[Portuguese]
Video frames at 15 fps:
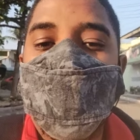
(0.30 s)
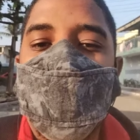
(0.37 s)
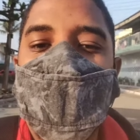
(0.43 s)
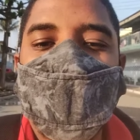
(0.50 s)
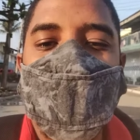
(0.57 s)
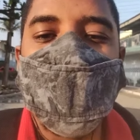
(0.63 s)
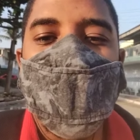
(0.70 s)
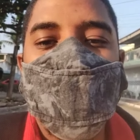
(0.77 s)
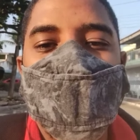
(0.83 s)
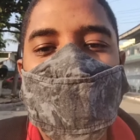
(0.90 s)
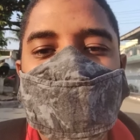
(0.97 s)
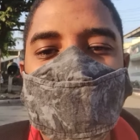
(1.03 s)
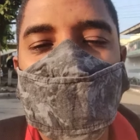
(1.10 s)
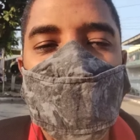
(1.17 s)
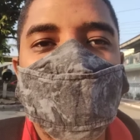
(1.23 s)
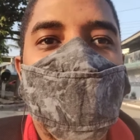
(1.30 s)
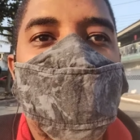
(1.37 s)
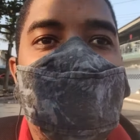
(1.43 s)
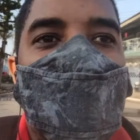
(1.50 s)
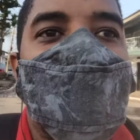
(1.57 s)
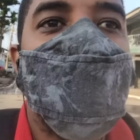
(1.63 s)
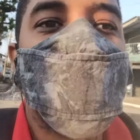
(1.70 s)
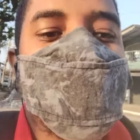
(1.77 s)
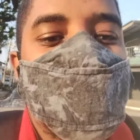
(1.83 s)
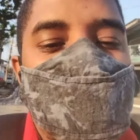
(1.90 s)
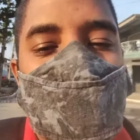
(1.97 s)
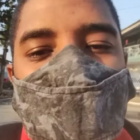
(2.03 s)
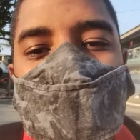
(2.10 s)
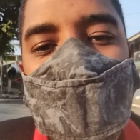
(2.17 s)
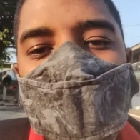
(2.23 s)
Fala aí, amante do mundo animal.
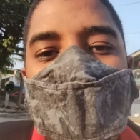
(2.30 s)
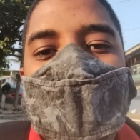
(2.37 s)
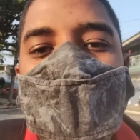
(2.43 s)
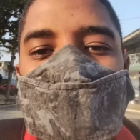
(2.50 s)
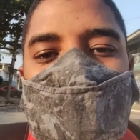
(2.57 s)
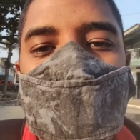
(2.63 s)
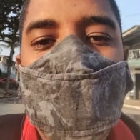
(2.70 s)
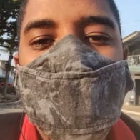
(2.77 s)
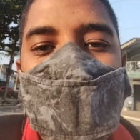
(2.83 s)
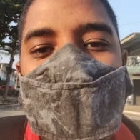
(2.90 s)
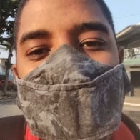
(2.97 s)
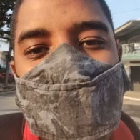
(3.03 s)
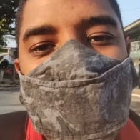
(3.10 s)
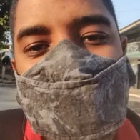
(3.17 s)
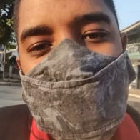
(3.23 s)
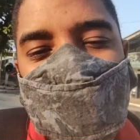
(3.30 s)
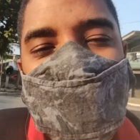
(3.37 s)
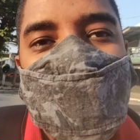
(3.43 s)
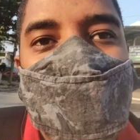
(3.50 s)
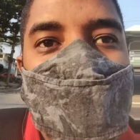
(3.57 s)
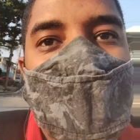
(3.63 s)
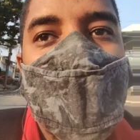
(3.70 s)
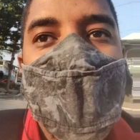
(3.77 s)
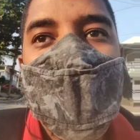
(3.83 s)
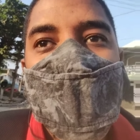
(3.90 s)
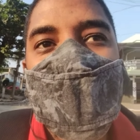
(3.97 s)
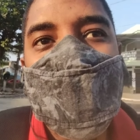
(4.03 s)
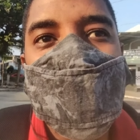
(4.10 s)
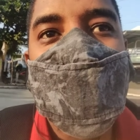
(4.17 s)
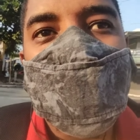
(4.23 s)
Tudo bem?
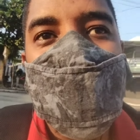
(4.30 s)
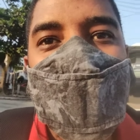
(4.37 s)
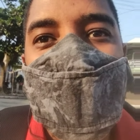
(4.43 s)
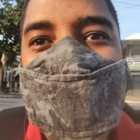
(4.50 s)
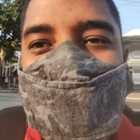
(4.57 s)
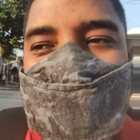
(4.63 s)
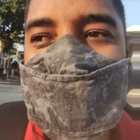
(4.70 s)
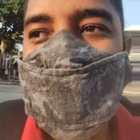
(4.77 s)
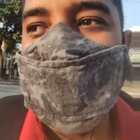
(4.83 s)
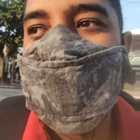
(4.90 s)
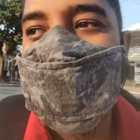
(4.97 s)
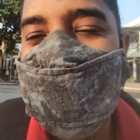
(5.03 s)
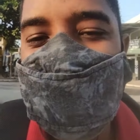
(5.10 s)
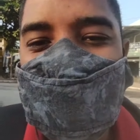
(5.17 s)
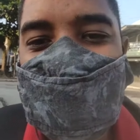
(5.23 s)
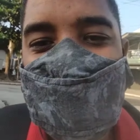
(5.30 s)
Eu espero que sim.